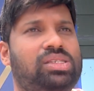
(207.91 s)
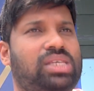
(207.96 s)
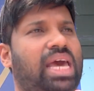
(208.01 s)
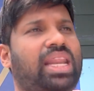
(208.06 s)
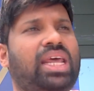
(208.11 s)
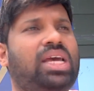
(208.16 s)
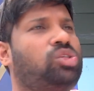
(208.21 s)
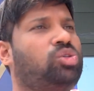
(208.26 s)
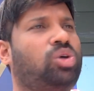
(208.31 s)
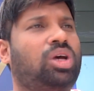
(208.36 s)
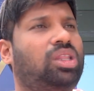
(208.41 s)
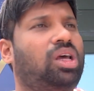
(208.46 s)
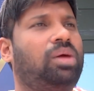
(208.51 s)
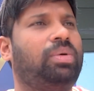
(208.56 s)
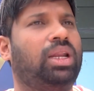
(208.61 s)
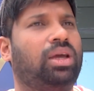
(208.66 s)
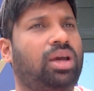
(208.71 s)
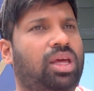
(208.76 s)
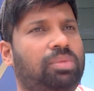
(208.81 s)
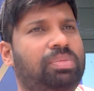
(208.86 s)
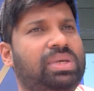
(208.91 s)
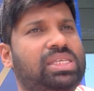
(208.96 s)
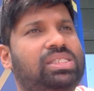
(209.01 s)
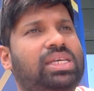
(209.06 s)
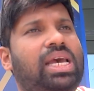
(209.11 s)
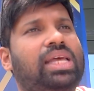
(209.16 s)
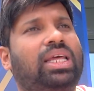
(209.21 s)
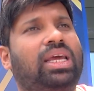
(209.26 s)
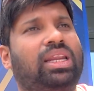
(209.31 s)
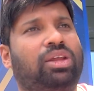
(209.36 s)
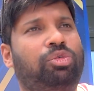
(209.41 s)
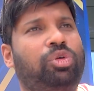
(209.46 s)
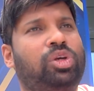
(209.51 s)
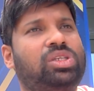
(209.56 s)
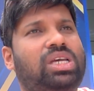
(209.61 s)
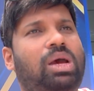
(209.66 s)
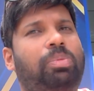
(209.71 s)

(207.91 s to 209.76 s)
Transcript: సరే చూద్దామని కాదు మిస్ అయితే రివ్యూ